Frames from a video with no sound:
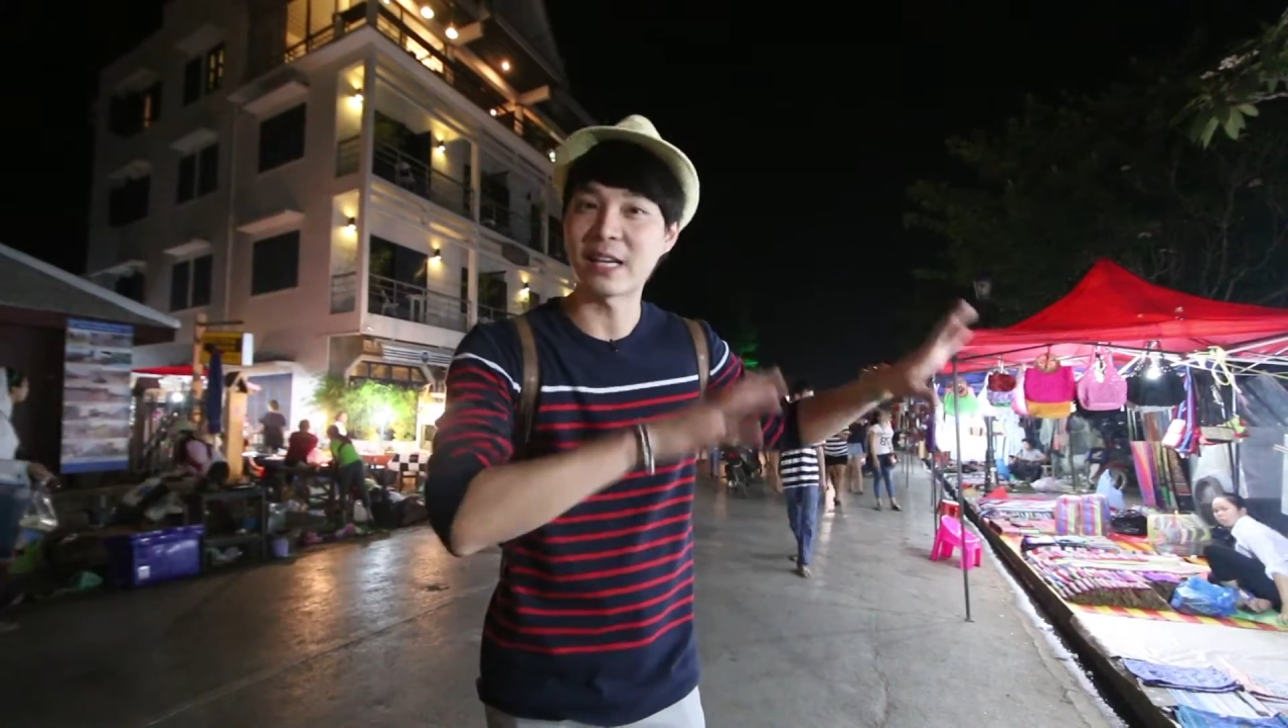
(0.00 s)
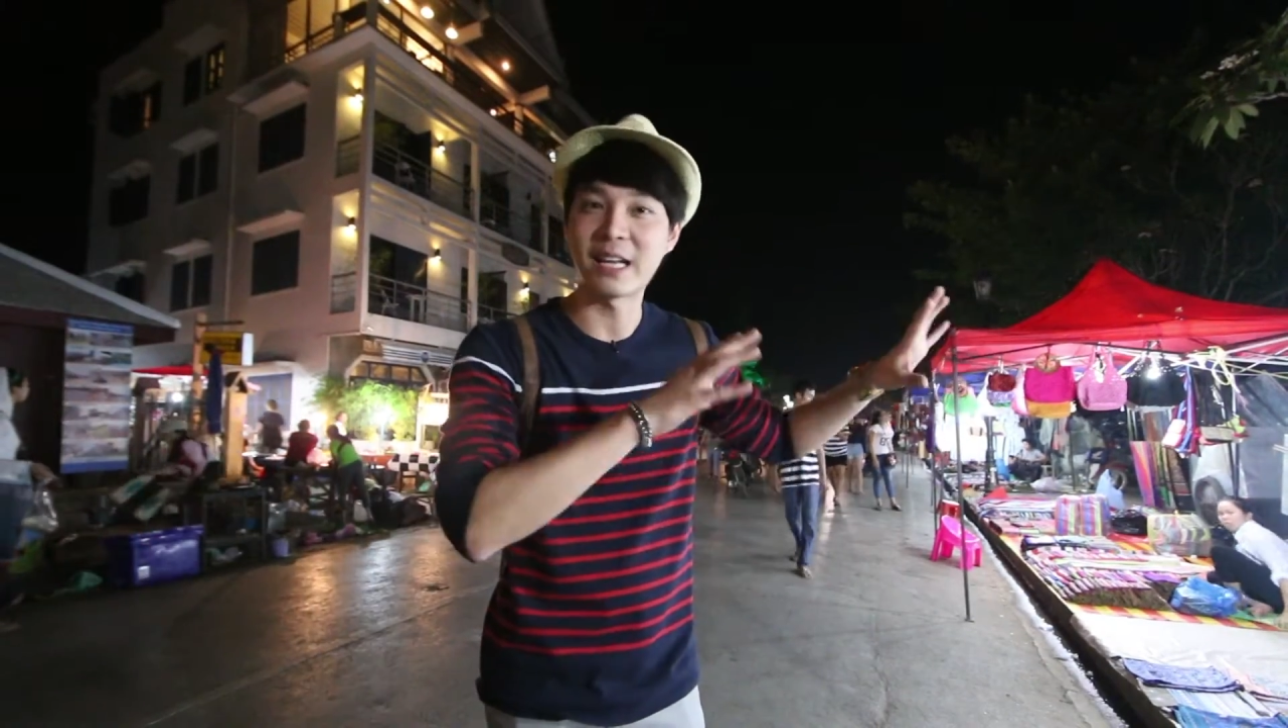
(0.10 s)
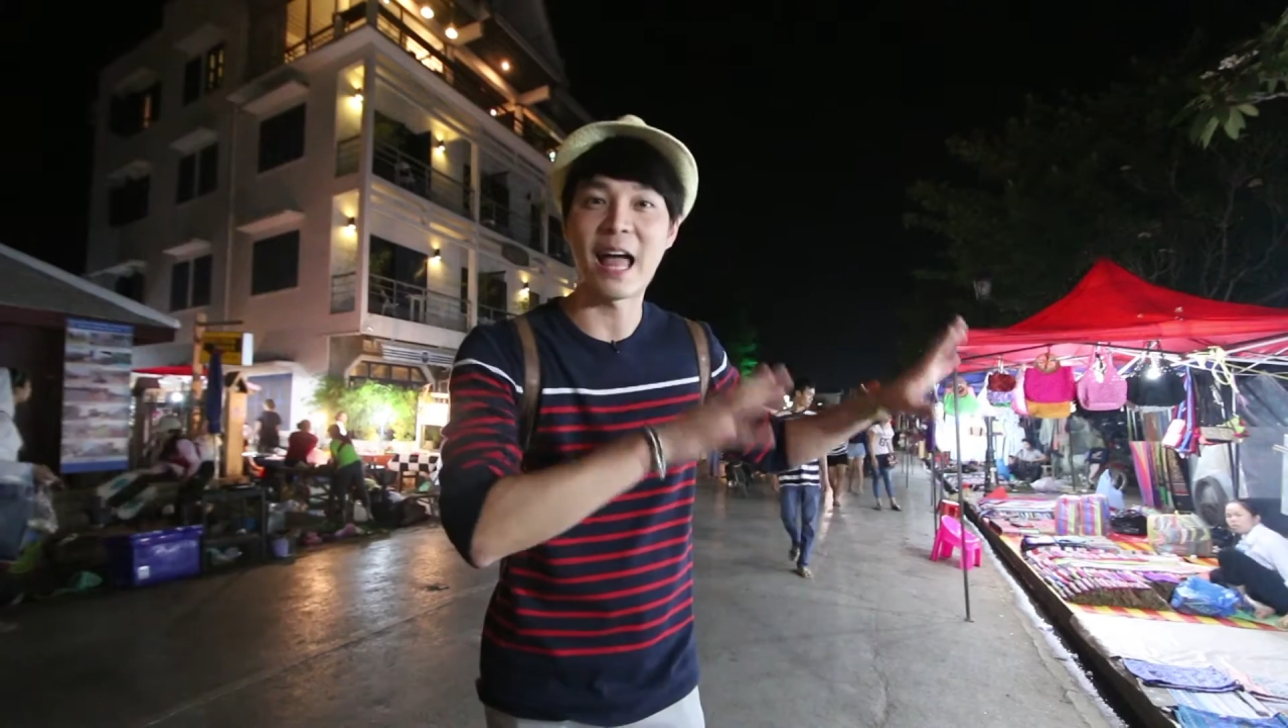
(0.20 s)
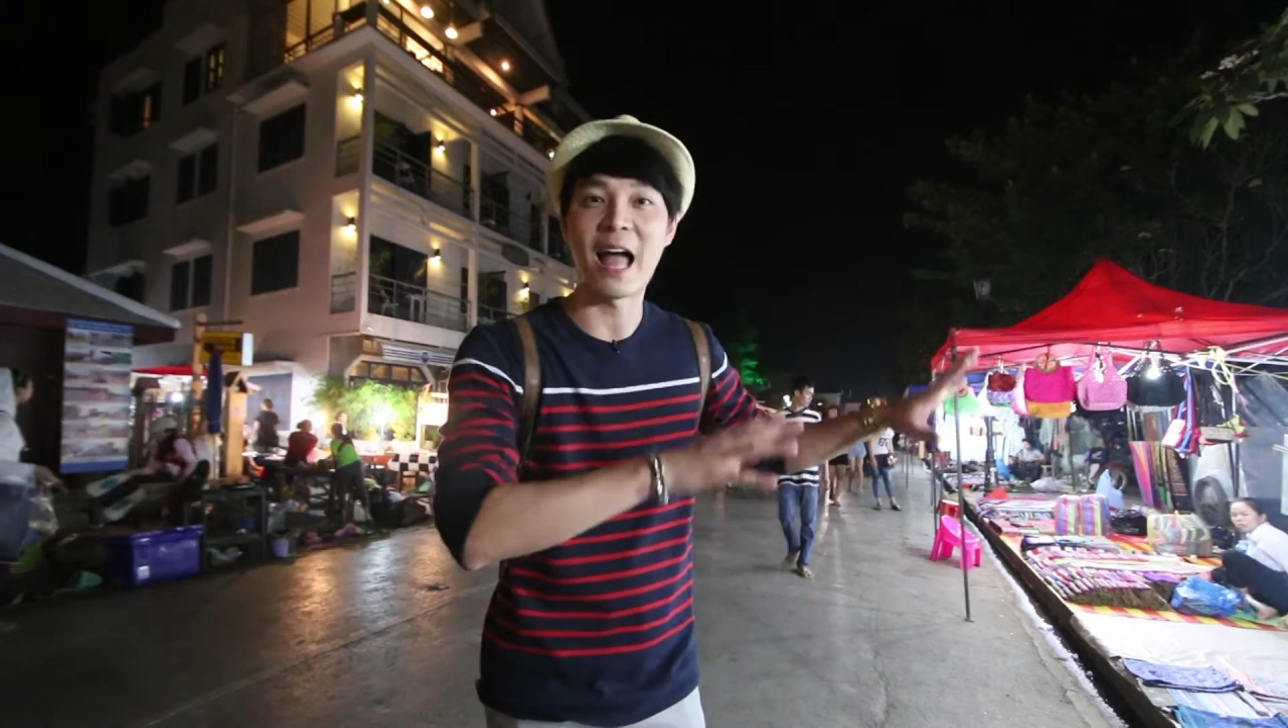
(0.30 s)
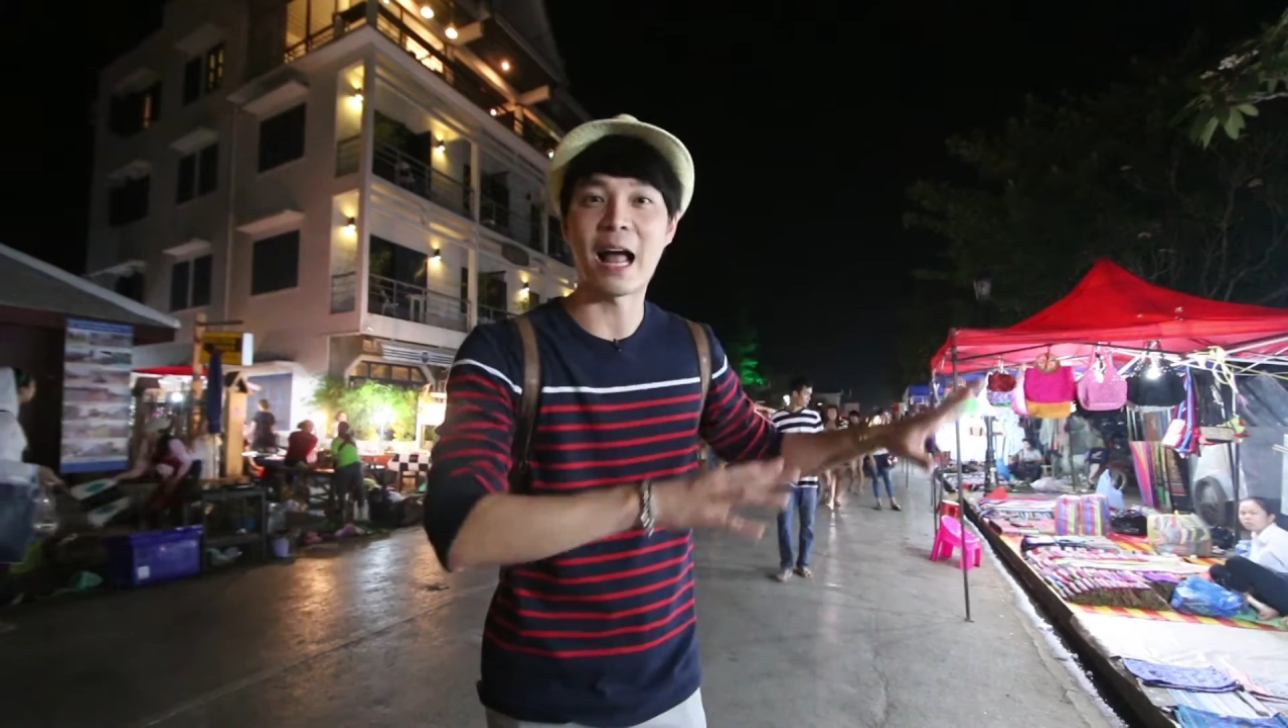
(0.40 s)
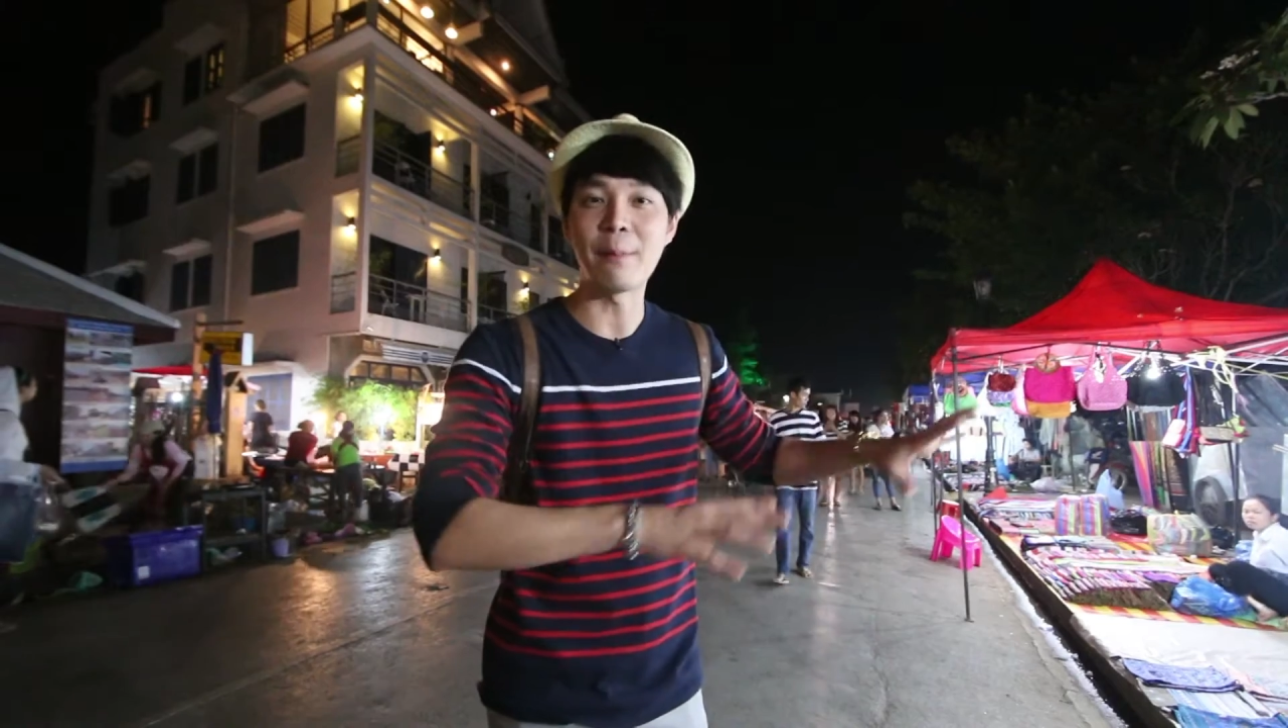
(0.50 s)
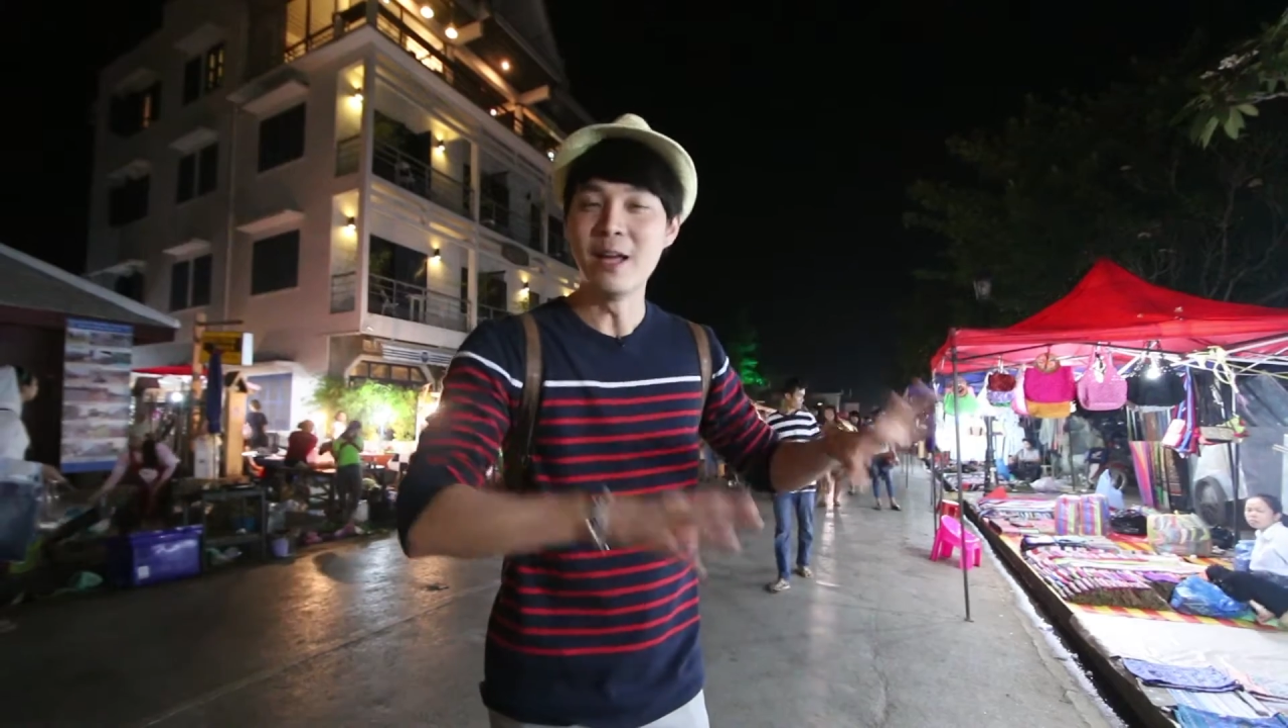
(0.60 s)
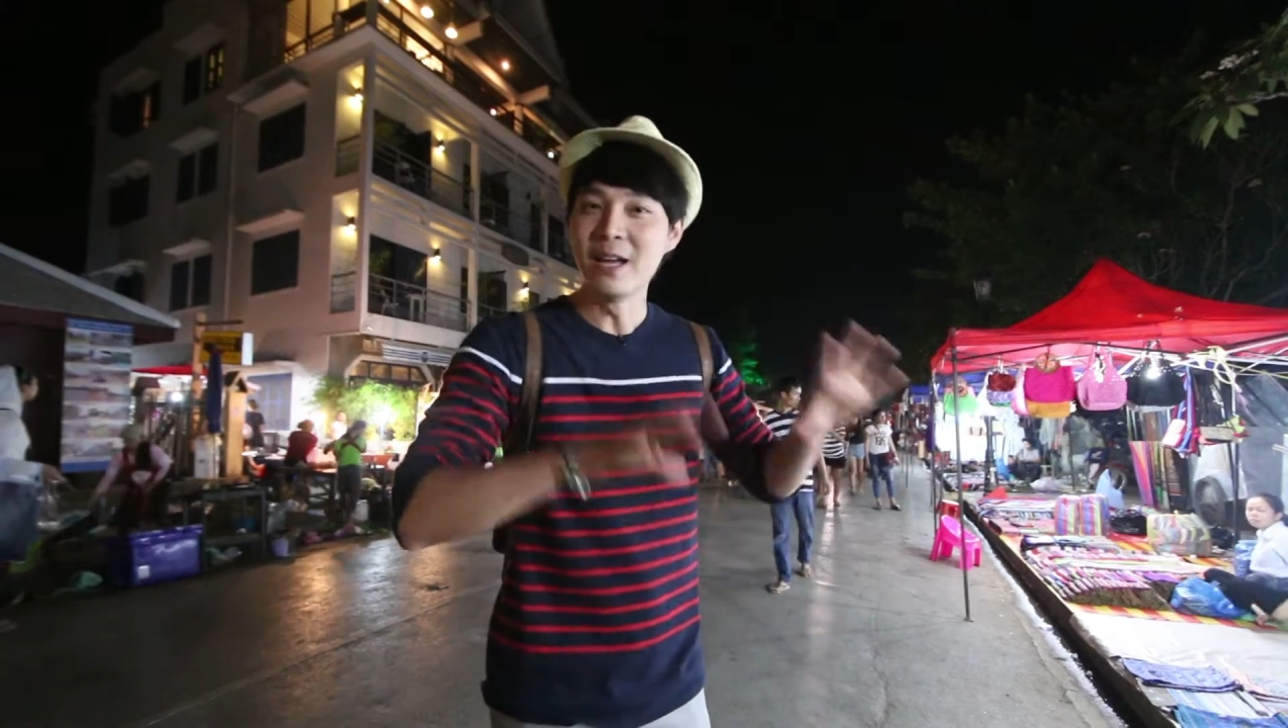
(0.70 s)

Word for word: งๆนานาครับ